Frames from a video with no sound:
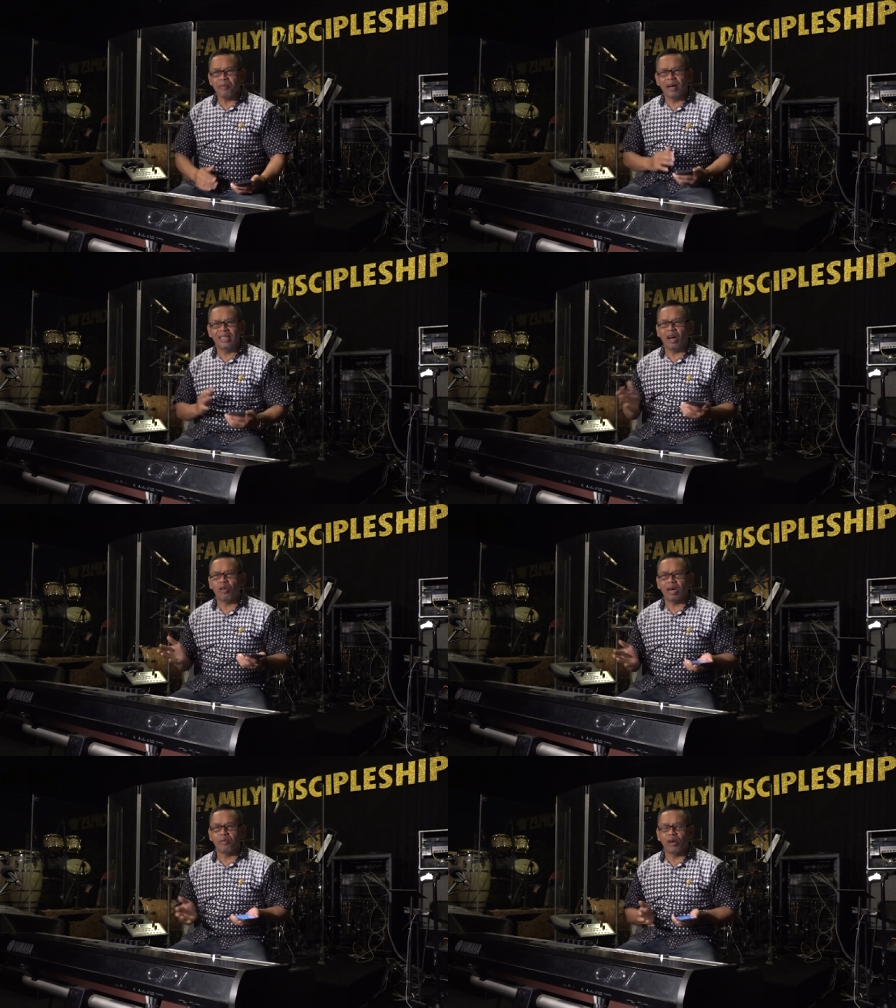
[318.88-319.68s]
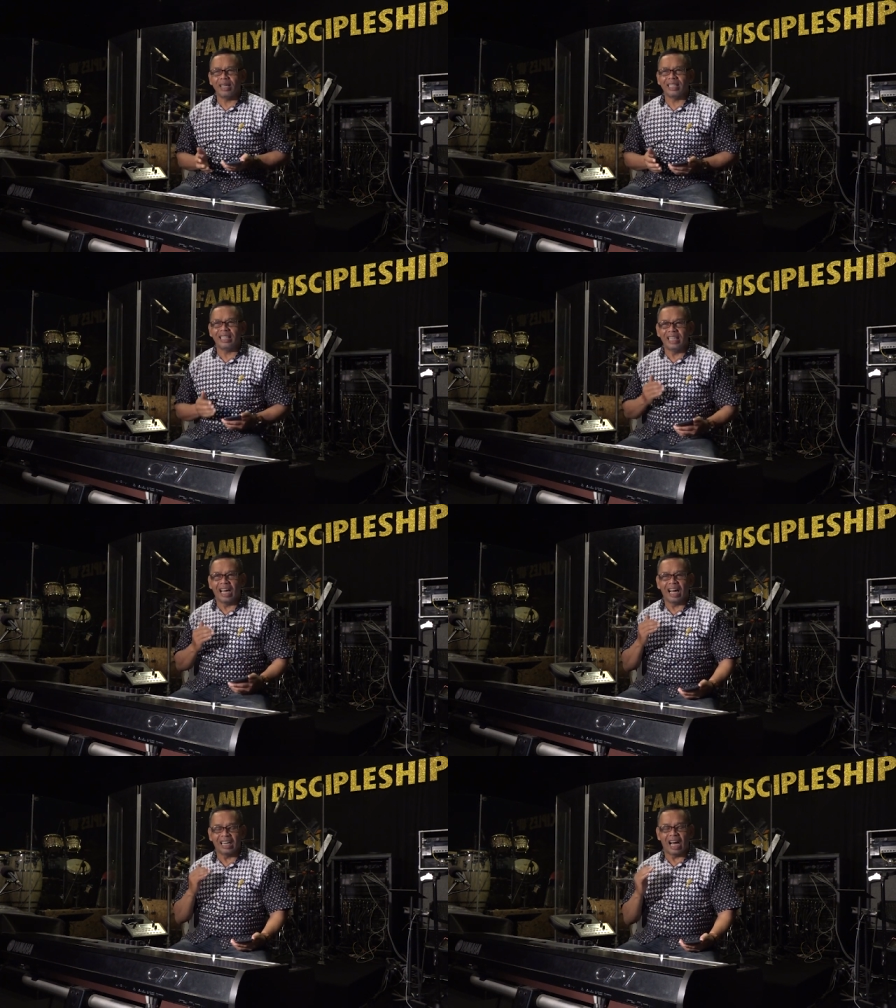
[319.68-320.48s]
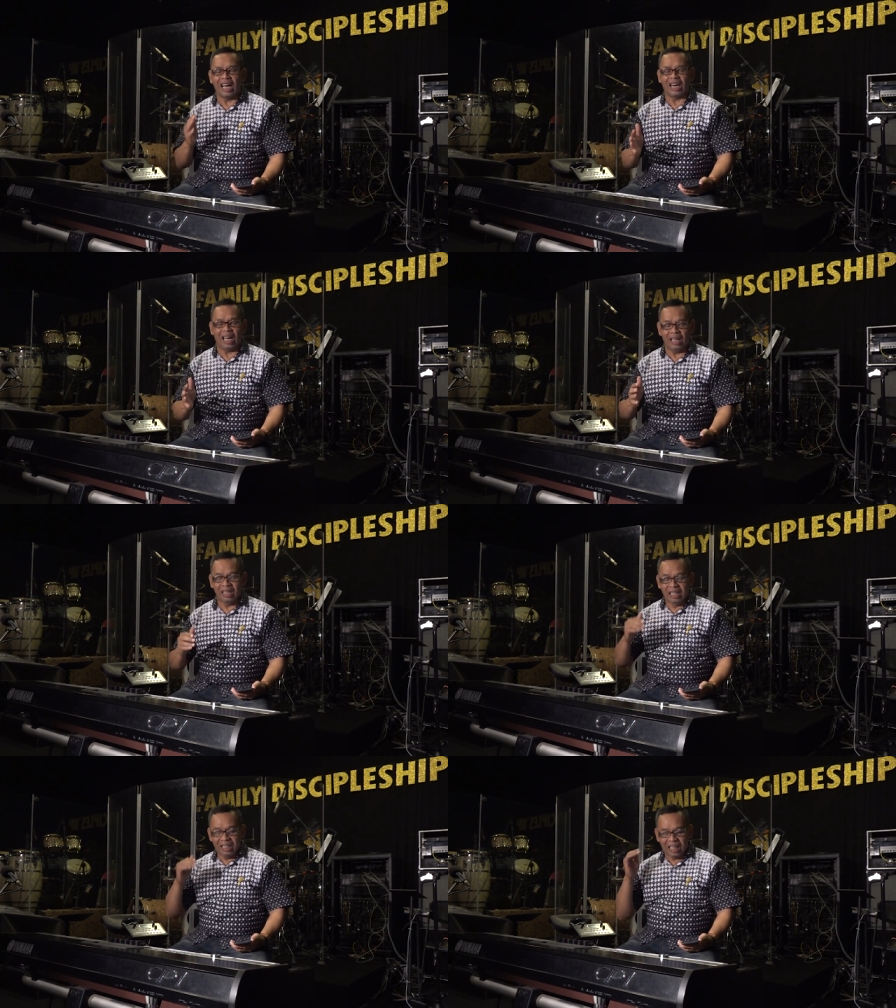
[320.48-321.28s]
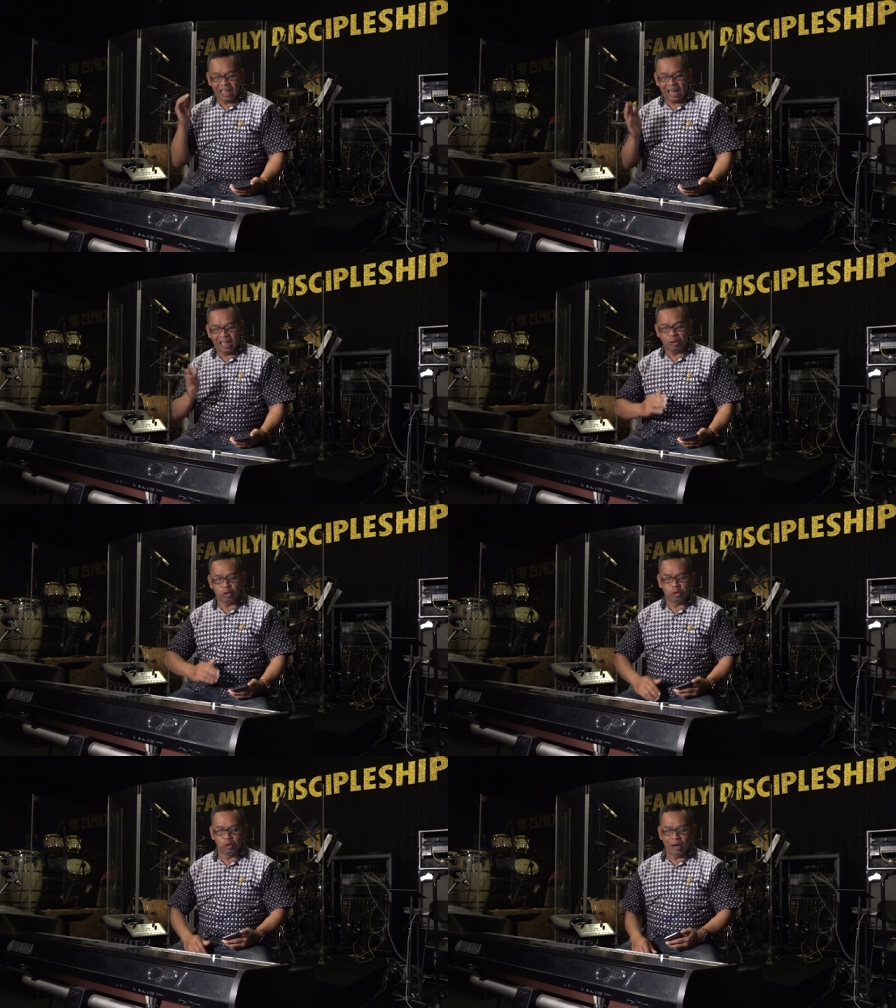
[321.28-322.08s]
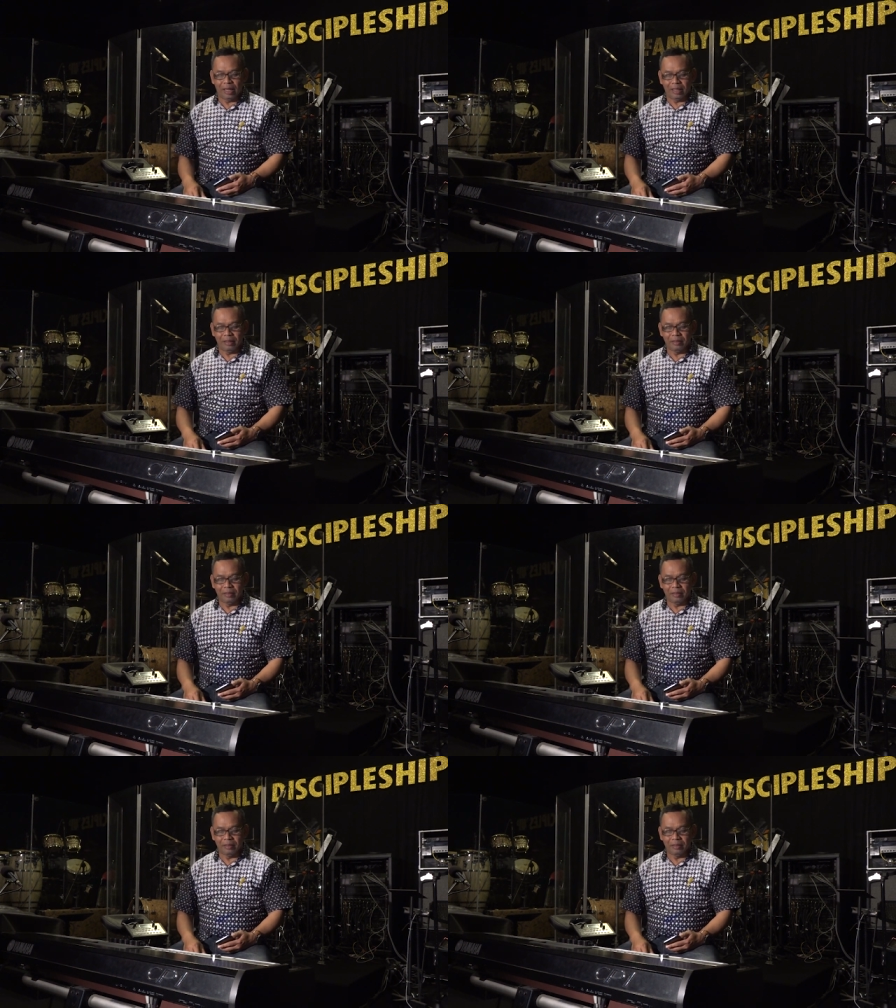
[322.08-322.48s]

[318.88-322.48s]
banyak orang mulai kehilangan arah, kehilangan tujuan.